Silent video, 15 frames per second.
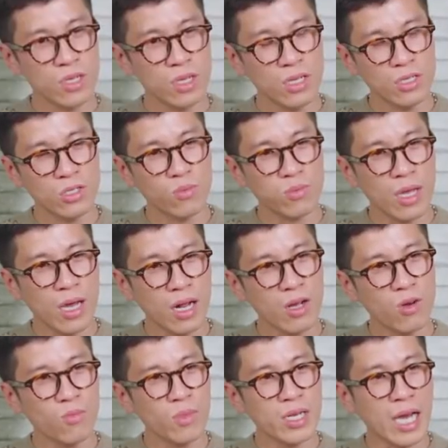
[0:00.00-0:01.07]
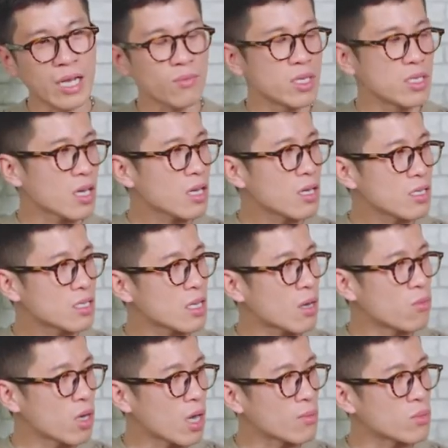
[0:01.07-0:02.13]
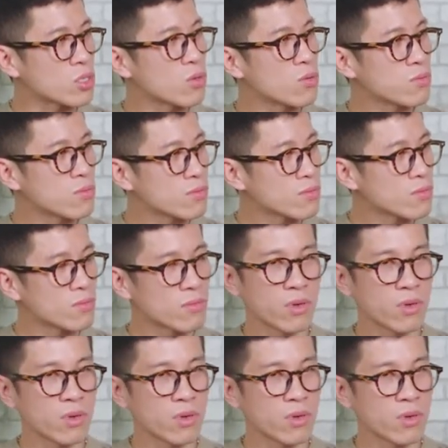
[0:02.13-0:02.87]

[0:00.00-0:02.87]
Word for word: chúng ta không bị đánh bởi những cái cơn sóng của cảm xúc, vâng.